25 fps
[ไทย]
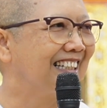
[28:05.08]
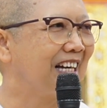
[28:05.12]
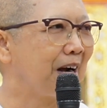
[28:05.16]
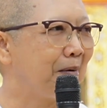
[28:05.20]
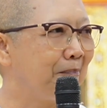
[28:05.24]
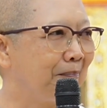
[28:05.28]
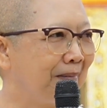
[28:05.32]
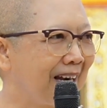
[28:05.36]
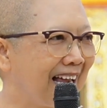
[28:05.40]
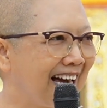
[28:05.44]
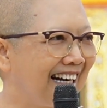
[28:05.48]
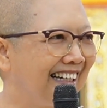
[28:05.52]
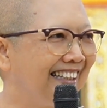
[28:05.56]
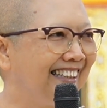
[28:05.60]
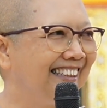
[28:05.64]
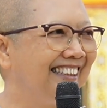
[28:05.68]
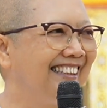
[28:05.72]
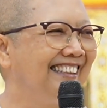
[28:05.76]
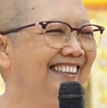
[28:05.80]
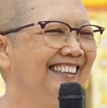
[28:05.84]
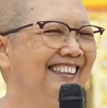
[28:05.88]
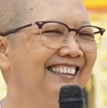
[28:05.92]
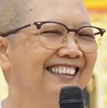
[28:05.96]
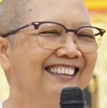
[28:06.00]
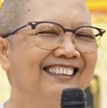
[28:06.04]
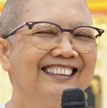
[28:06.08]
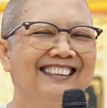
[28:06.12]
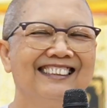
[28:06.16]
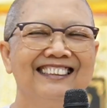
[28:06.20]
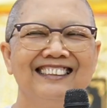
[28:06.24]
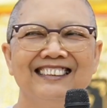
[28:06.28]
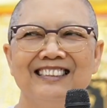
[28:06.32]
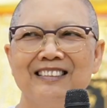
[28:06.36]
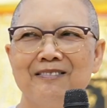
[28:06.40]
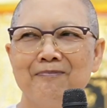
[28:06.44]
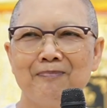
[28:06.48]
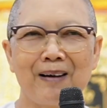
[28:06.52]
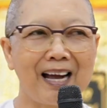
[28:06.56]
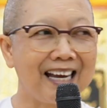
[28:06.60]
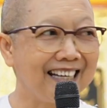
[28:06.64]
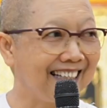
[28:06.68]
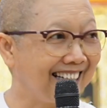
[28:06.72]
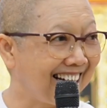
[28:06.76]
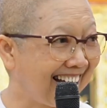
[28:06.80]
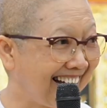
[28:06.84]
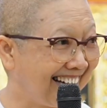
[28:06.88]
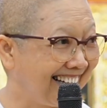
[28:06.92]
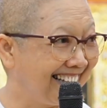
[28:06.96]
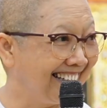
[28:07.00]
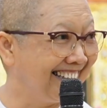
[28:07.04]
กำลังภาย
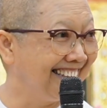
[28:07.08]
ใน